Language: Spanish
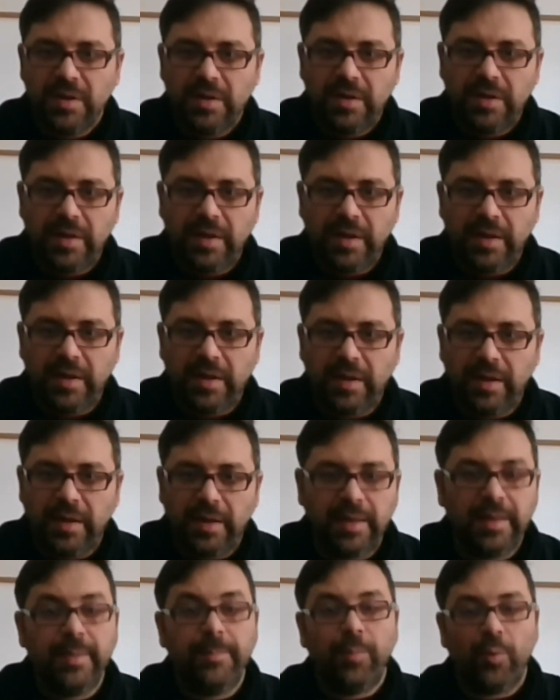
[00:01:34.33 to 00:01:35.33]

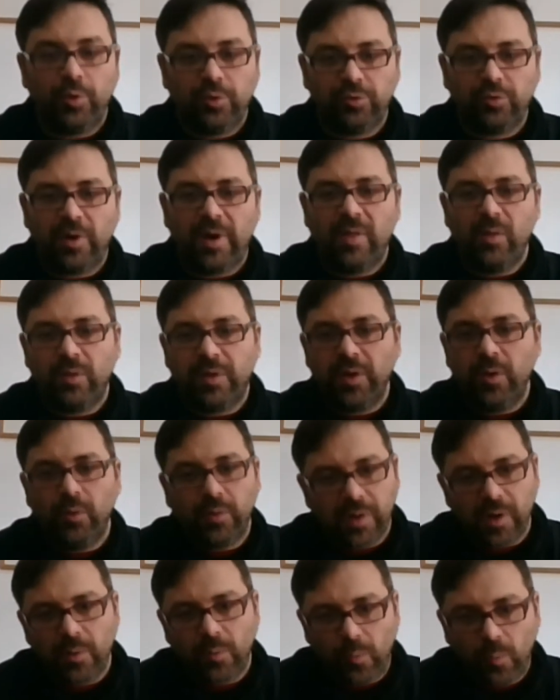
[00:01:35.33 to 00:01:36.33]
Eh, y por otro lado quiero
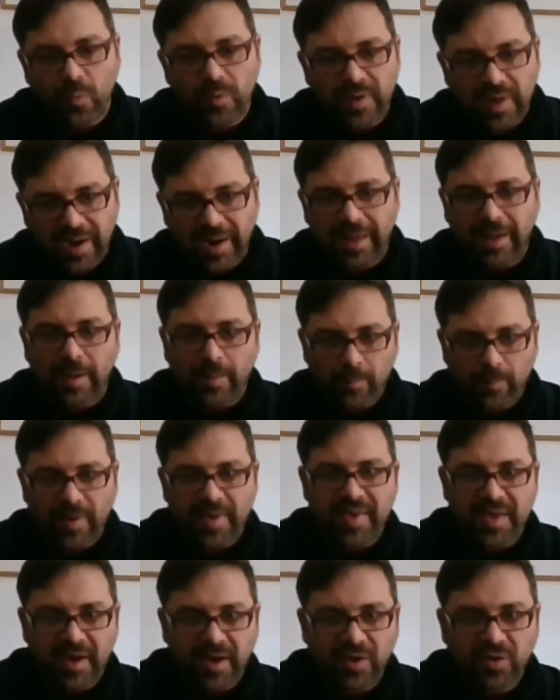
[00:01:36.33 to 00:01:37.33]
que incluya la
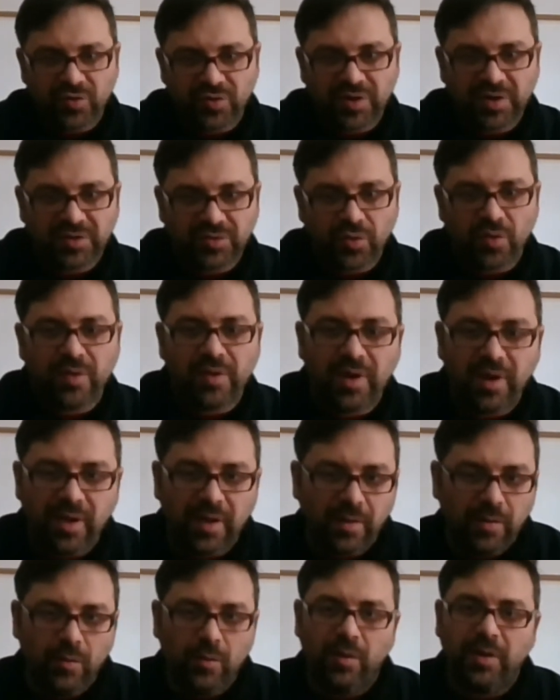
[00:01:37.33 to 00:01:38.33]
campaña que yo sí que estoy
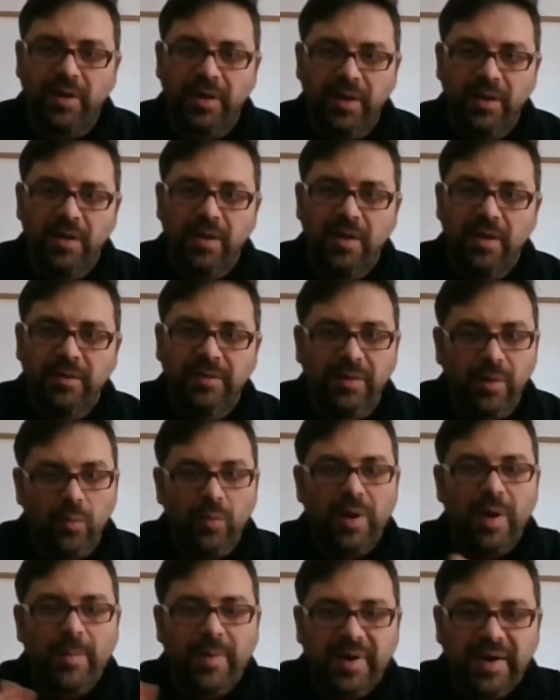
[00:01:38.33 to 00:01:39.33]
dirigiendo, que de
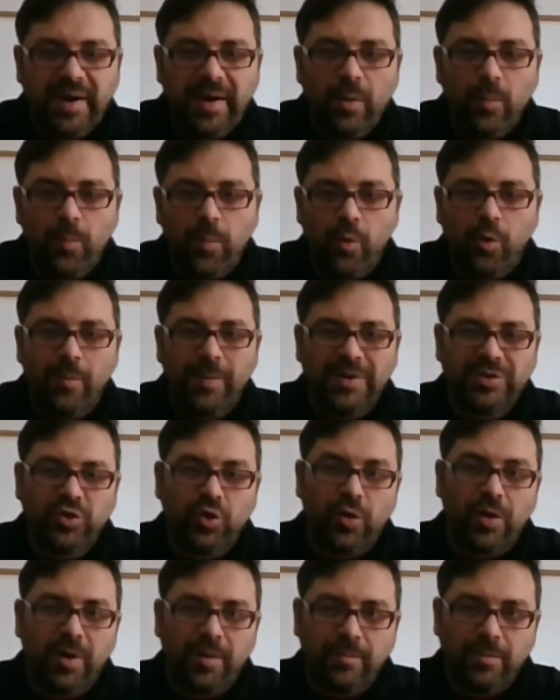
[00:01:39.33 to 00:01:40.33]
una manera un poco más
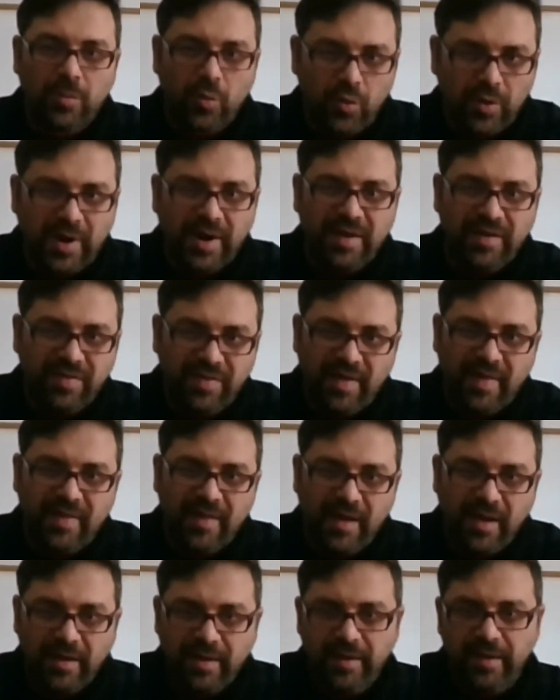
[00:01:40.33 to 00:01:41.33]

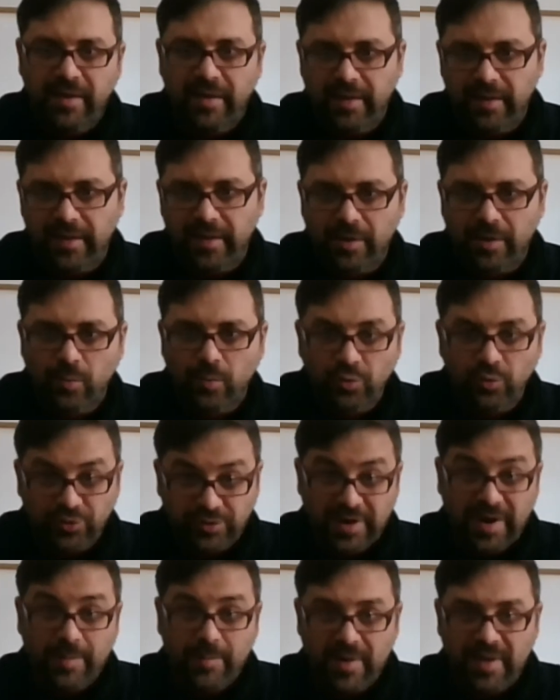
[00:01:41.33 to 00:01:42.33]
organizada como
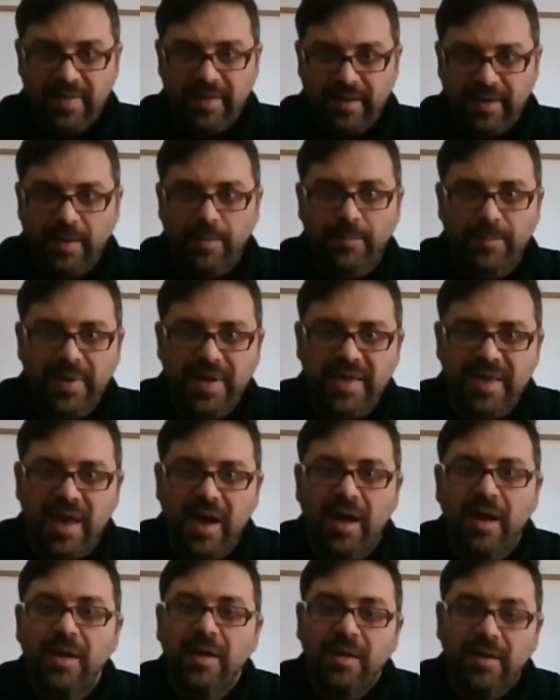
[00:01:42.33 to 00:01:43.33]
trama de
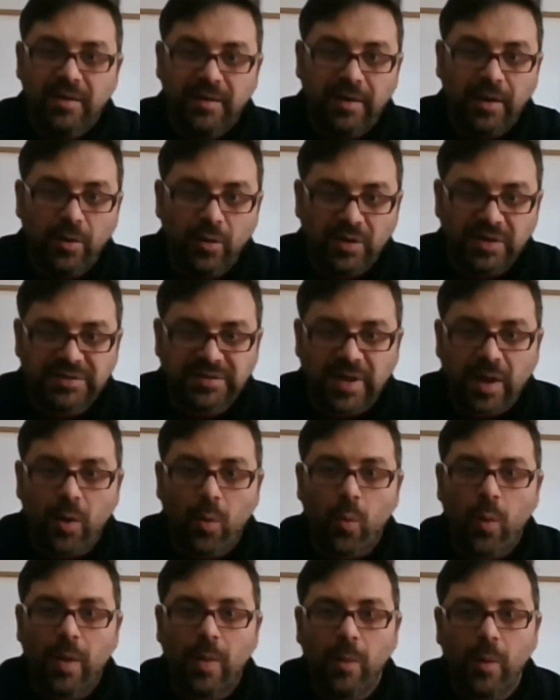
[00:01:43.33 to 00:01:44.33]
campaña que lo que están
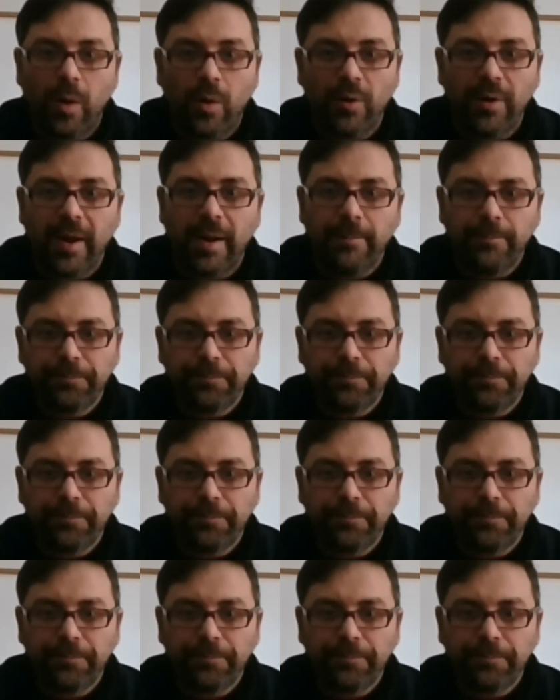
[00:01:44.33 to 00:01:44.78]
jugando ahora,